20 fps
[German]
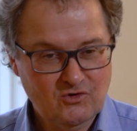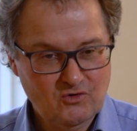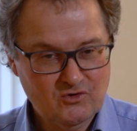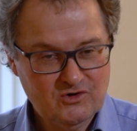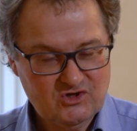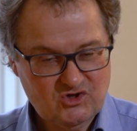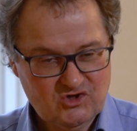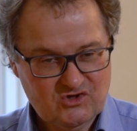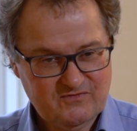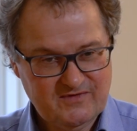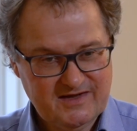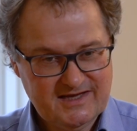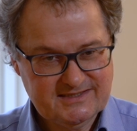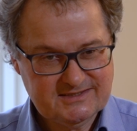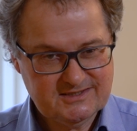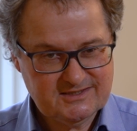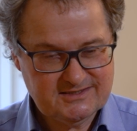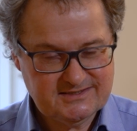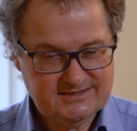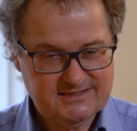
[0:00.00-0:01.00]

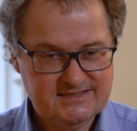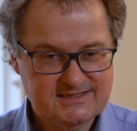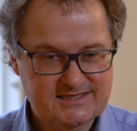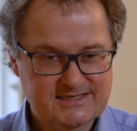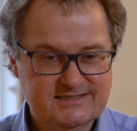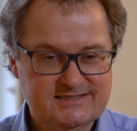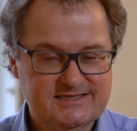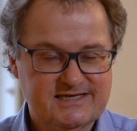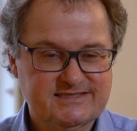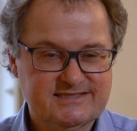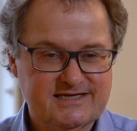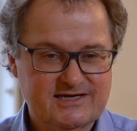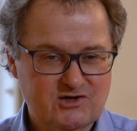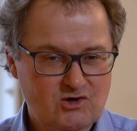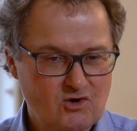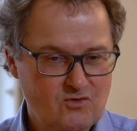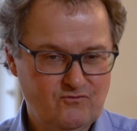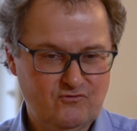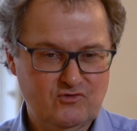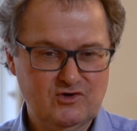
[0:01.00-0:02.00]
logischerweise. Das ist ein sehr, sehr
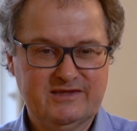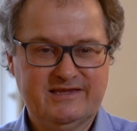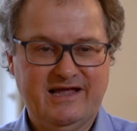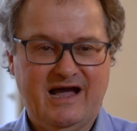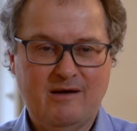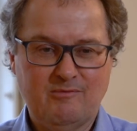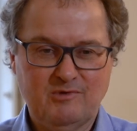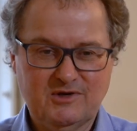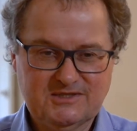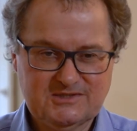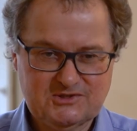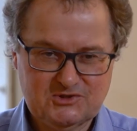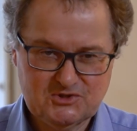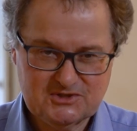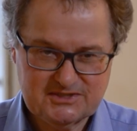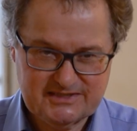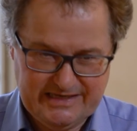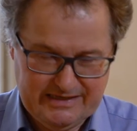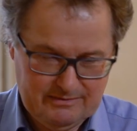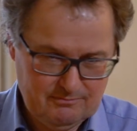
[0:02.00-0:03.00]
komfortables
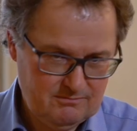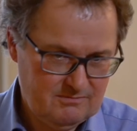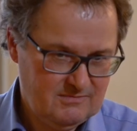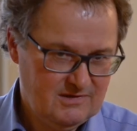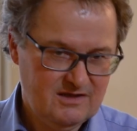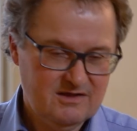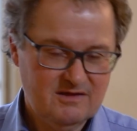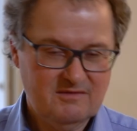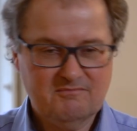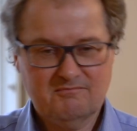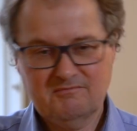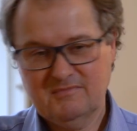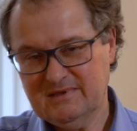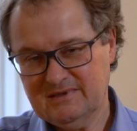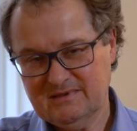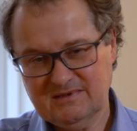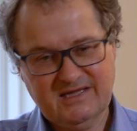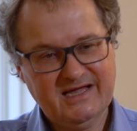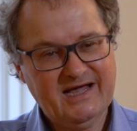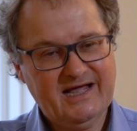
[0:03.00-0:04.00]
System.
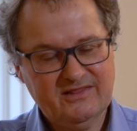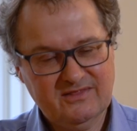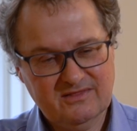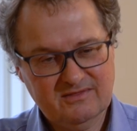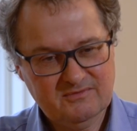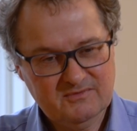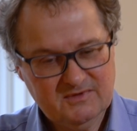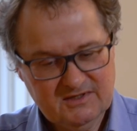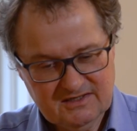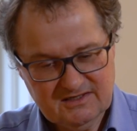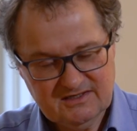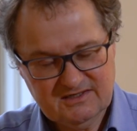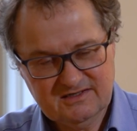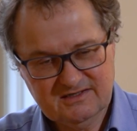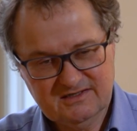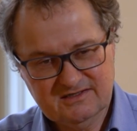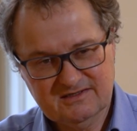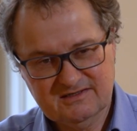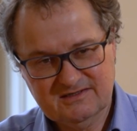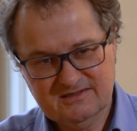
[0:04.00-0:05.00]
Man kann
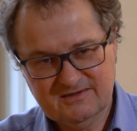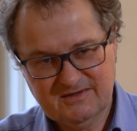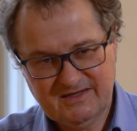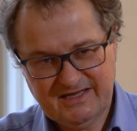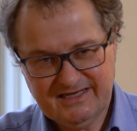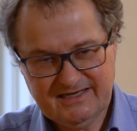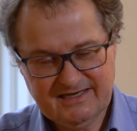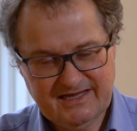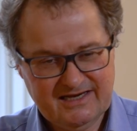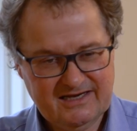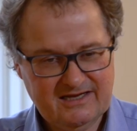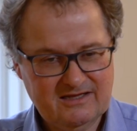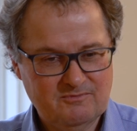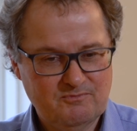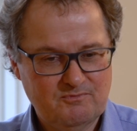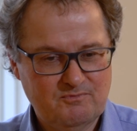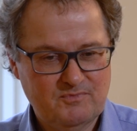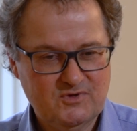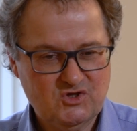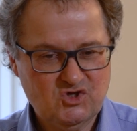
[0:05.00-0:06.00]
äh, in einen
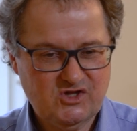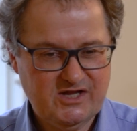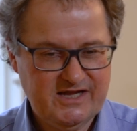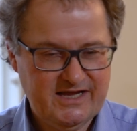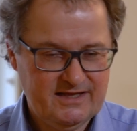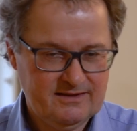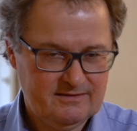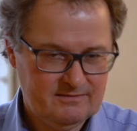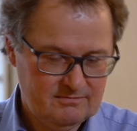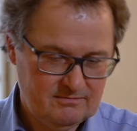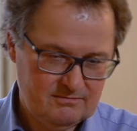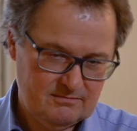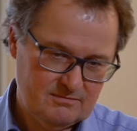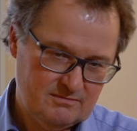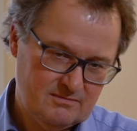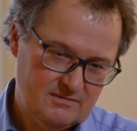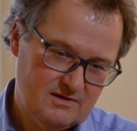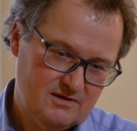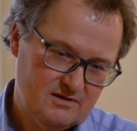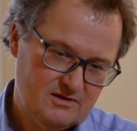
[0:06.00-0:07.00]

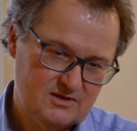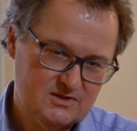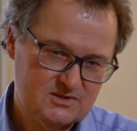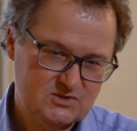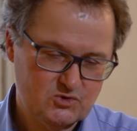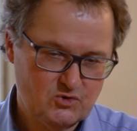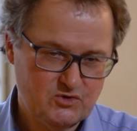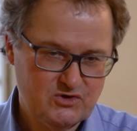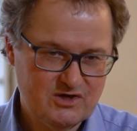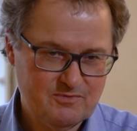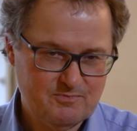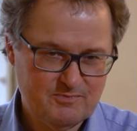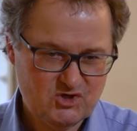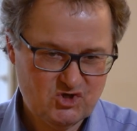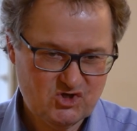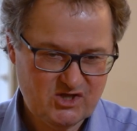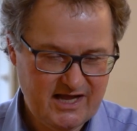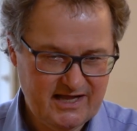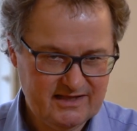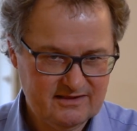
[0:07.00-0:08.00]
bestehenden äh,
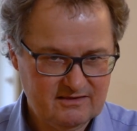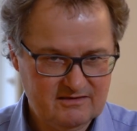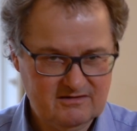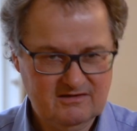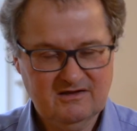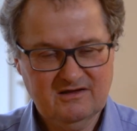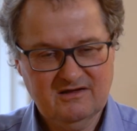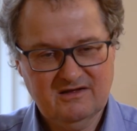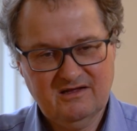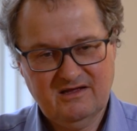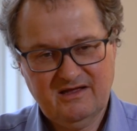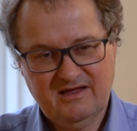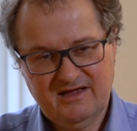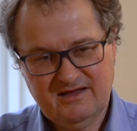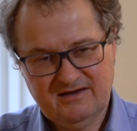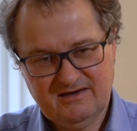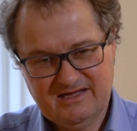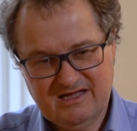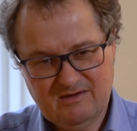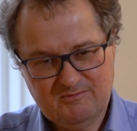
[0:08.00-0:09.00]
Sojabestand
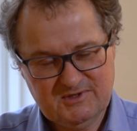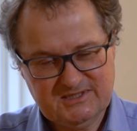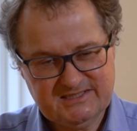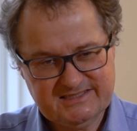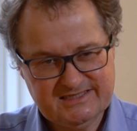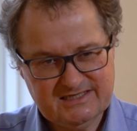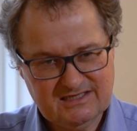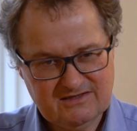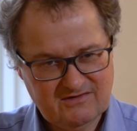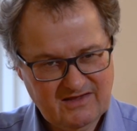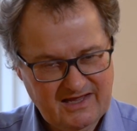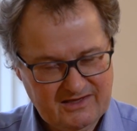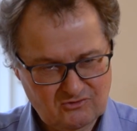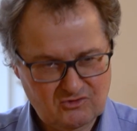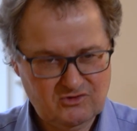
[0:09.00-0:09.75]
ein Herbizid, ein